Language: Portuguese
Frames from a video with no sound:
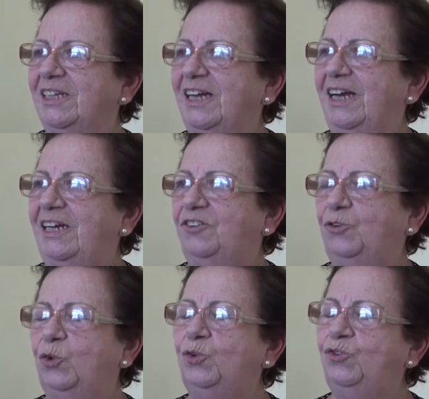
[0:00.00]
ela
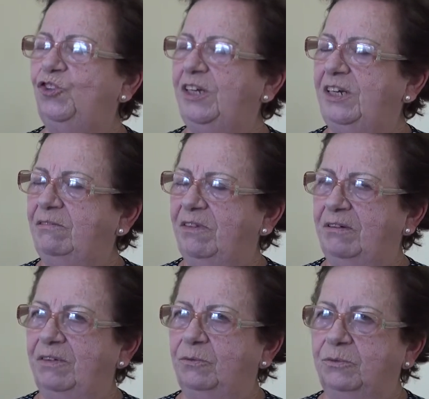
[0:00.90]
todo dia ela
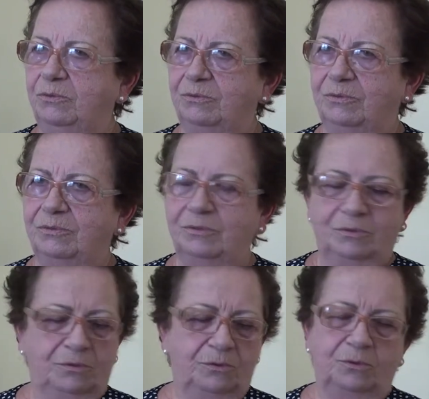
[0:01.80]
levava um,
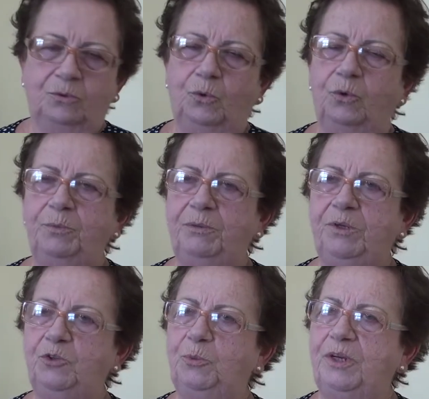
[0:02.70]
um
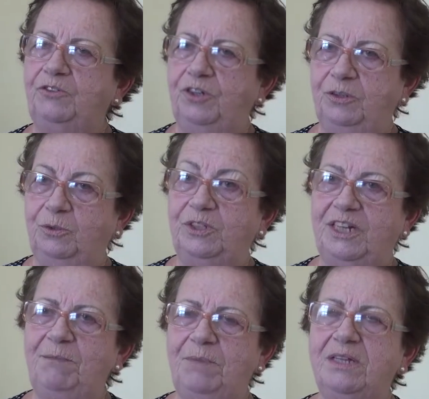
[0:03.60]
comprimido porque tinha dor de
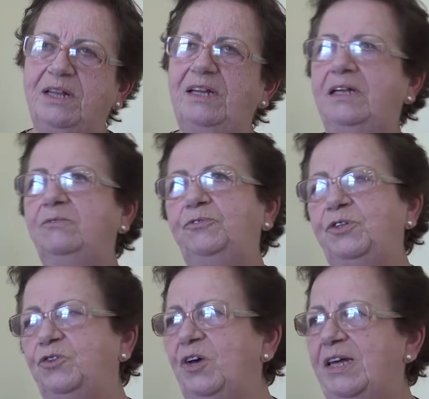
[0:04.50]
cabeça. Aliás, não foi
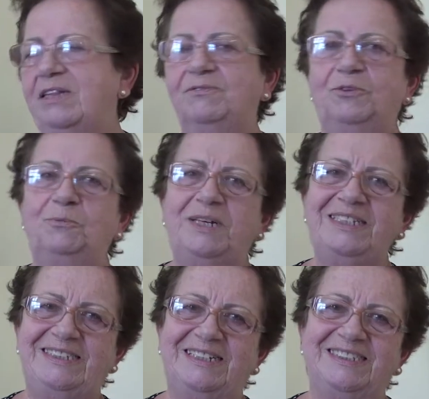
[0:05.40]
só essa, foram
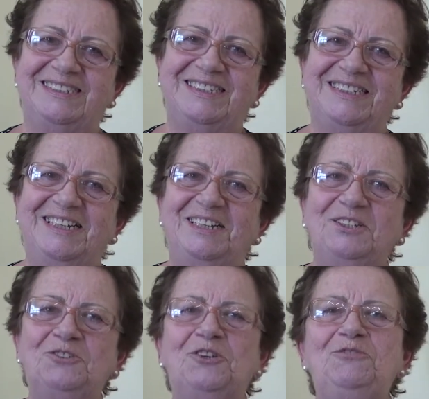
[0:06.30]
bastantes.
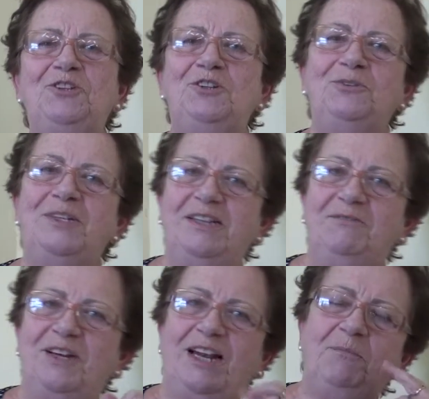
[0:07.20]
Então já diziam assim,
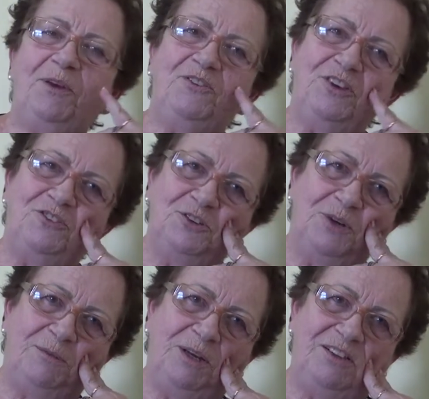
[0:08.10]
vai lá pede já tira o
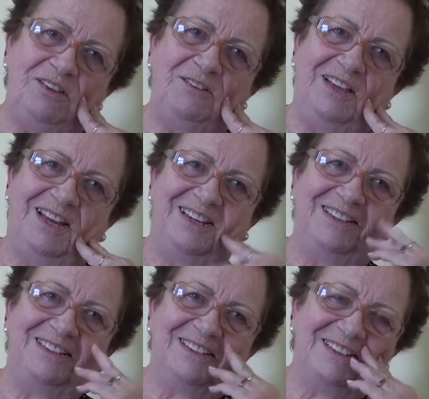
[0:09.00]
remedinho
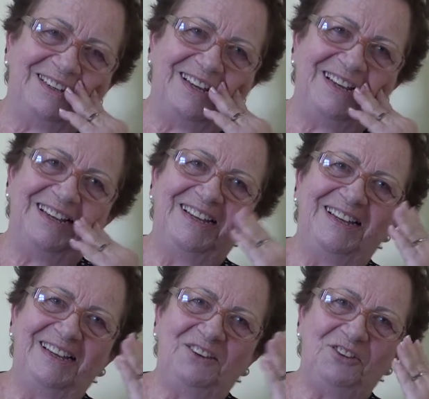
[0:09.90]
dela, né?
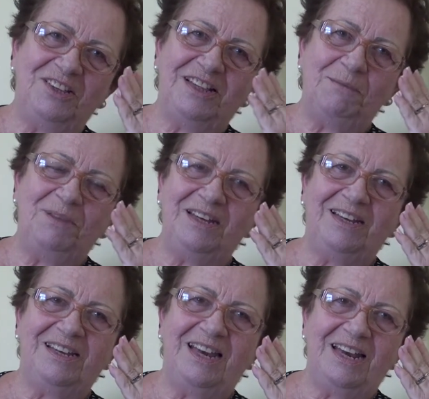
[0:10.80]
A gente sabia
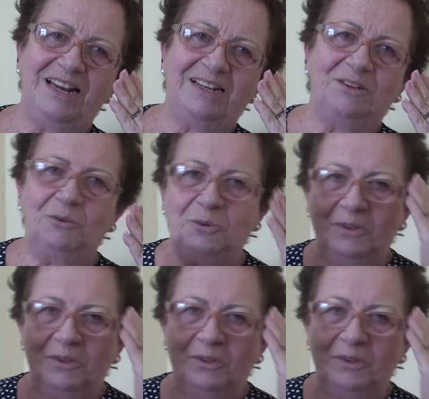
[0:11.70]
que era aquilo